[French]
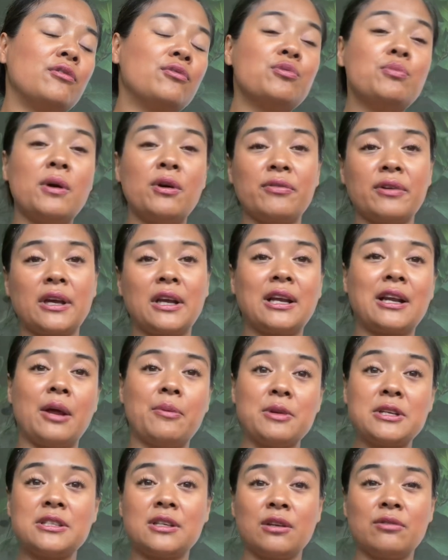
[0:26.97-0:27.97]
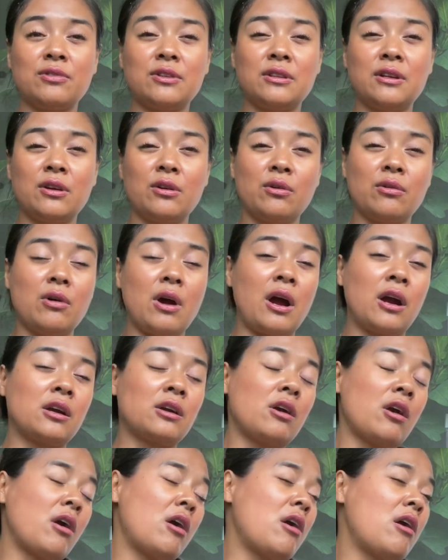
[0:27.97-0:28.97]
vous m'avez réclamé cette vidéo à
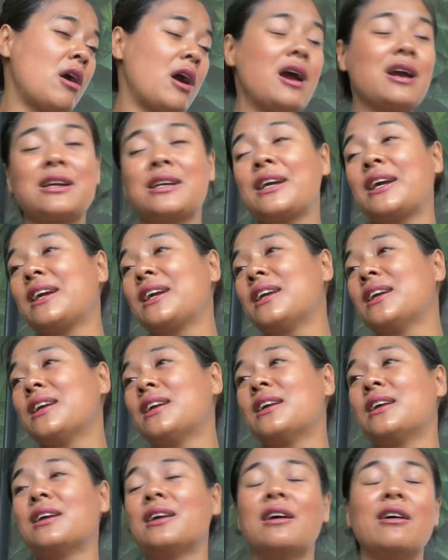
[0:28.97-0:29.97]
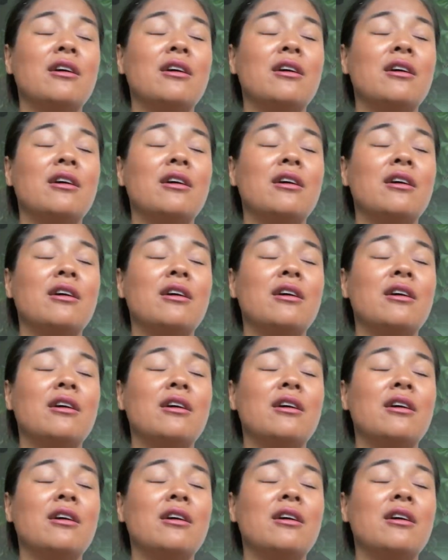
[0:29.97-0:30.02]
cœur, à cri.